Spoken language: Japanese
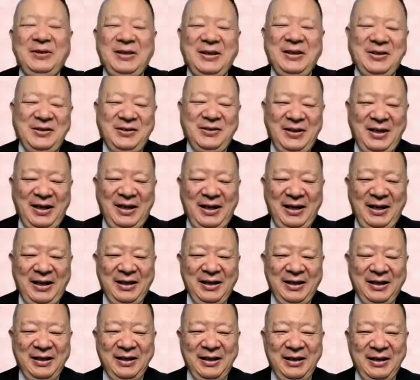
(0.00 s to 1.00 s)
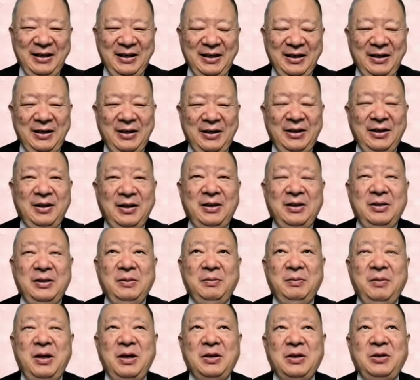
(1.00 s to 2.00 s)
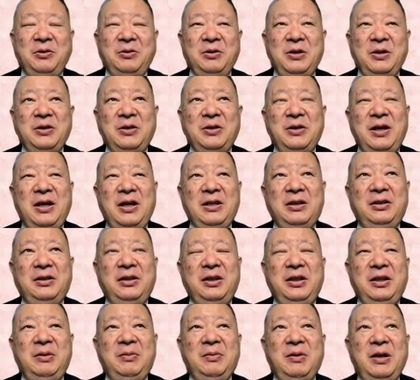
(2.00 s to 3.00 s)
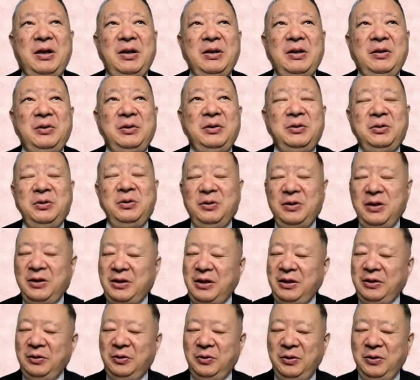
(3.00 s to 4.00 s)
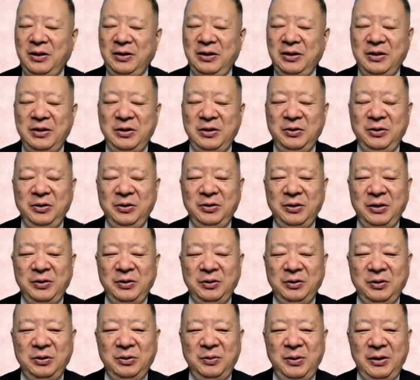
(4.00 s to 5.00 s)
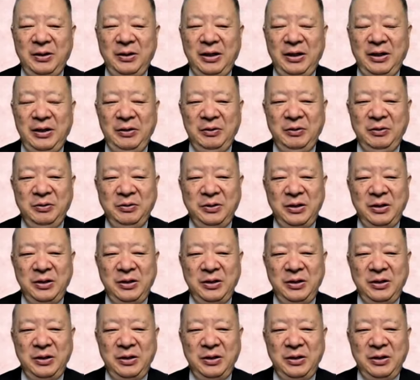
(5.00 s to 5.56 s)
ですね。まあ諸説あって今の黒田さんのお話のようなことまで